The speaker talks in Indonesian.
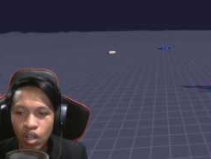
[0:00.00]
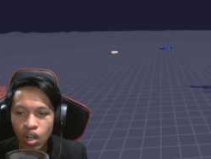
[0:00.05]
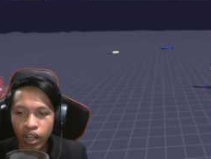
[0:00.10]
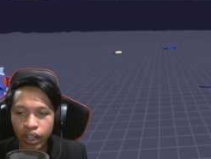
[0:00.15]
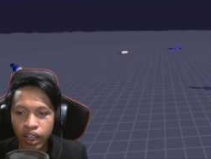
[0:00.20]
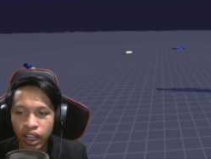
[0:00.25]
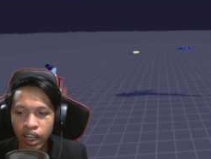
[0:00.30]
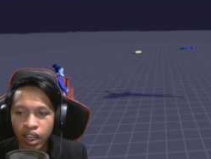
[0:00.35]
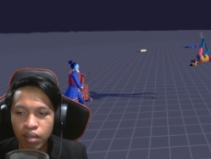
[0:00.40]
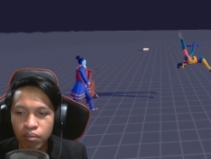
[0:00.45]

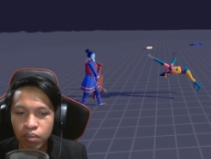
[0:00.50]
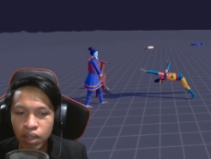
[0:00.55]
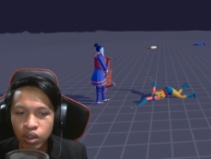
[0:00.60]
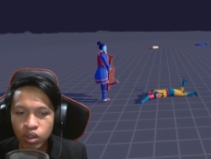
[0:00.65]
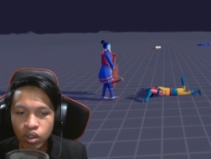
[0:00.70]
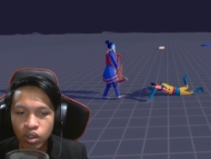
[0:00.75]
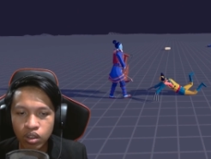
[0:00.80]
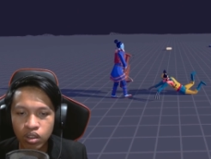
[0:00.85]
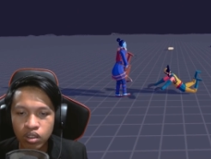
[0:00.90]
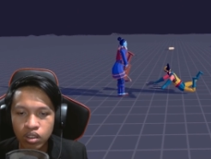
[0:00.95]
okay,
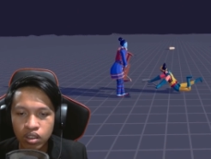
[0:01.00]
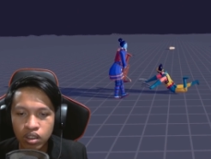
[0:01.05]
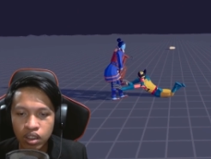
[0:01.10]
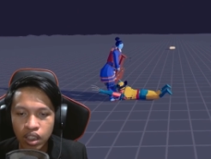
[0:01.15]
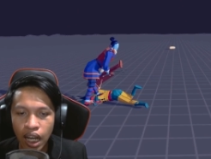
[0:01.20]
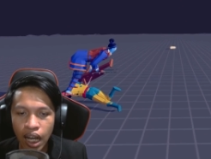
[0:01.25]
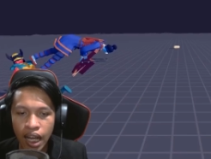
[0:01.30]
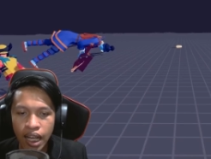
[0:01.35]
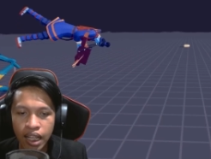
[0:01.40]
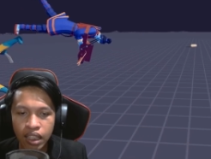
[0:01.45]
maju.
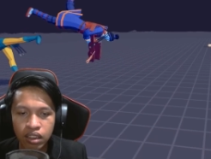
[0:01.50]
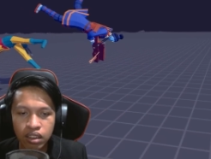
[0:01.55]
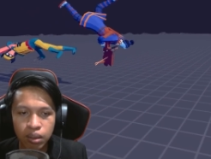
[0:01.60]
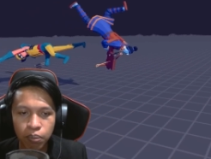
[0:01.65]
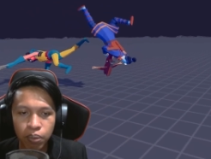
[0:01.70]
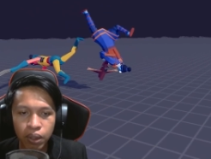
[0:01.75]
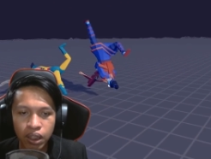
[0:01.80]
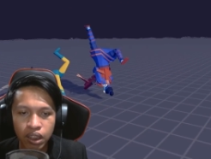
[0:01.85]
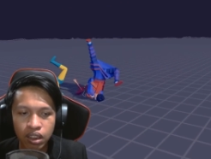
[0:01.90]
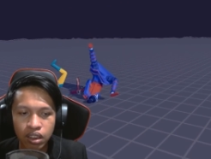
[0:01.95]
Dan
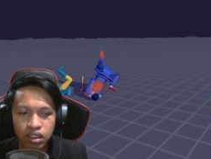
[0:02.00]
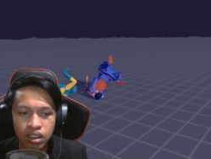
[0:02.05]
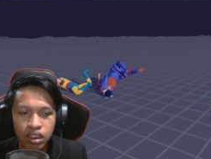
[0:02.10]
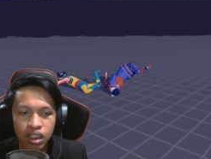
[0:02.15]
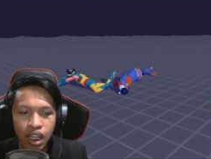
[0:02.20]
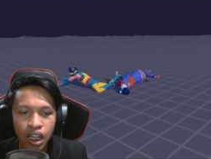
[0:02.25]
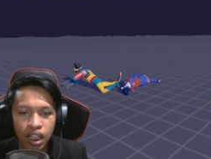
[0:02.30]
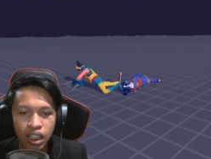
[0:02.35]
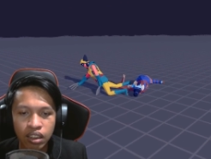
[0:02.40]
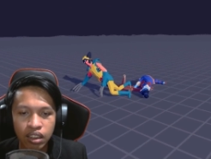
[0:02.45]
cepet.
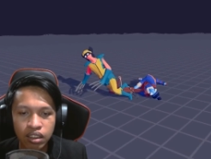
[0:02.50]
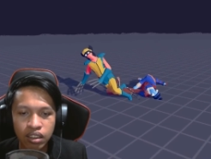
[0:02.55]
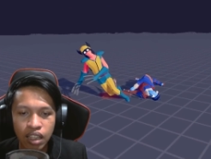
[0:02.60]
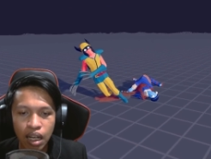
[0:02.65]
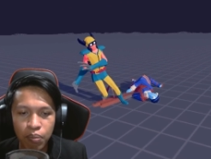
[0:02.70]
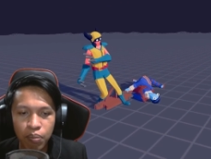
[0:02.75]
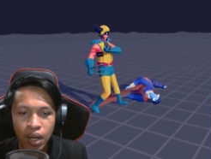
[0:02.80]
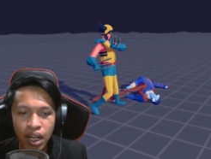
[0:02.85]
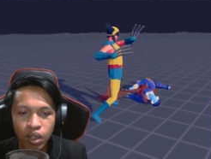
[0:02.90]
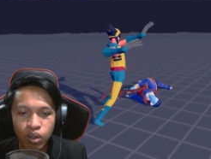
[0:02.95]
Iya,
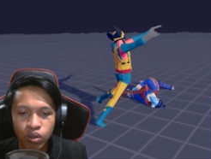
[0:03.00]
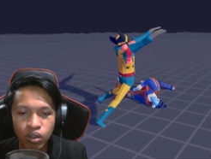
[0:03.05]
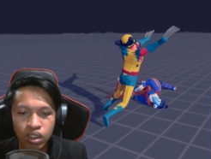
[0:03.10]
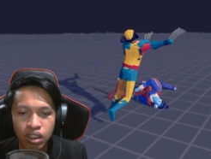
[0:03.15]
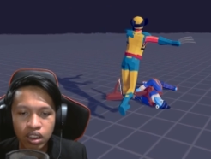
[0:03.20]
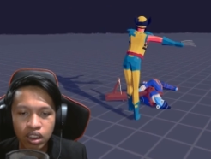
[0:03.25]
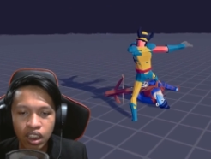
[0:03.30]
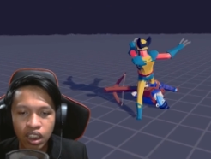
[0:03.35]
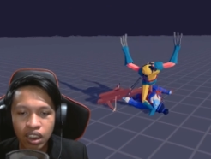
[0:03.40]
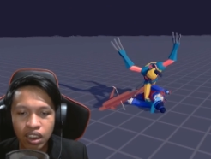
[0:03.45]
ngapa itu
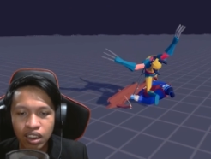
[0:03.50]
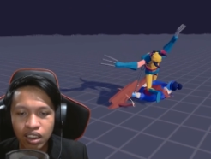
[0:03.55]
di